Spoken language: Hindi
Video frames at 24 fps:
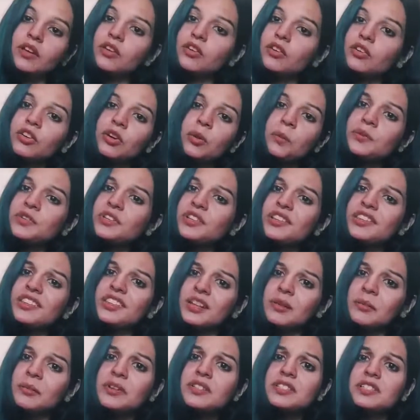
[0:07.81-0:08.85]
क्योंकि मुझे
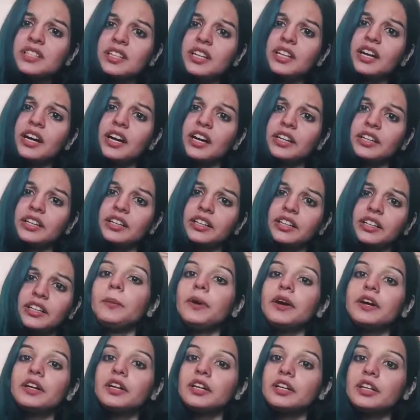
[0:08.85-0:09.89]
समझ नहीं आ रही है
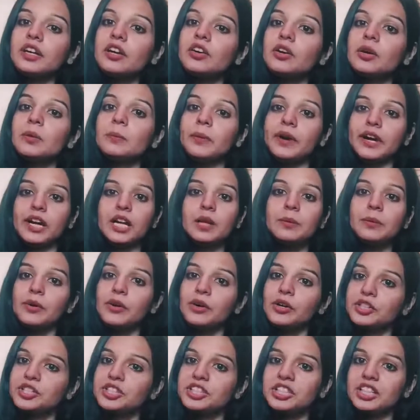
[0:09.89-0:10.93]
बकरे की कुर्बानी पे
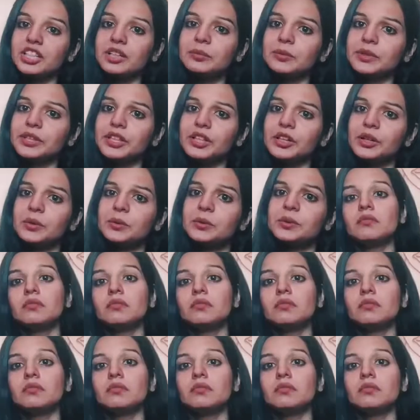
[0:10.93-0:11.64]
खुशियाँ मनाऊं